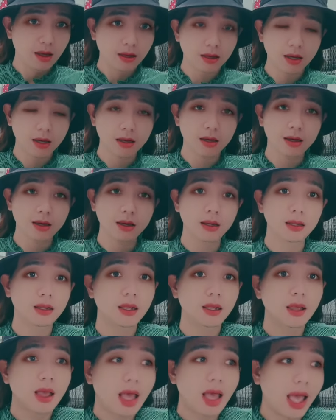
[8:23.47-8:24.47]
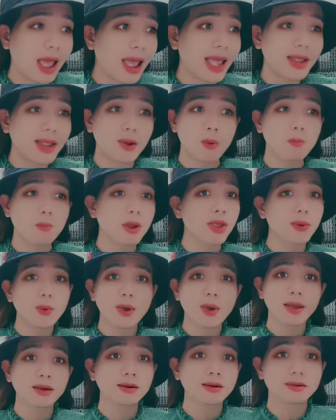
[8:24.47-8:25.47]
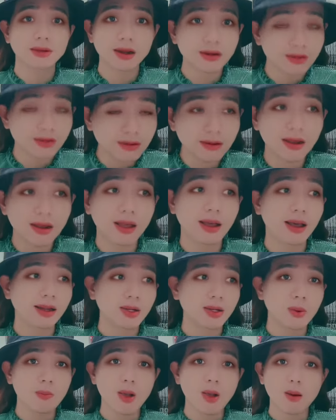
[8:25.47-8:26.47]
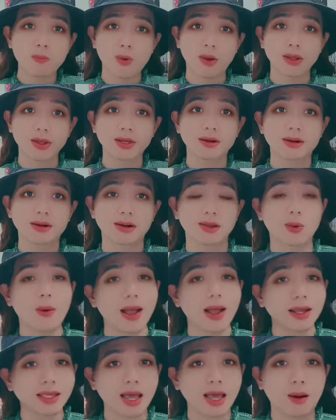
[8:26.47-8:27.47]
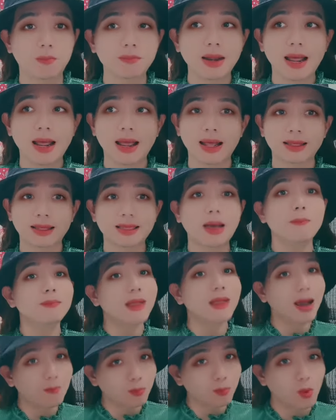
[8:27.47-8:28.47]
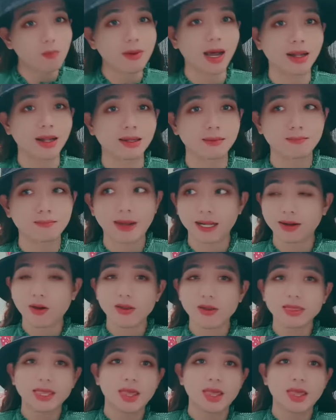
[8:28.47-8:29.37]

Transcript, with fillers: trời ơi ai cũng yêu quê hương đất nước hết đúng không mọi người quan trọng là tấm lòng của mình mình có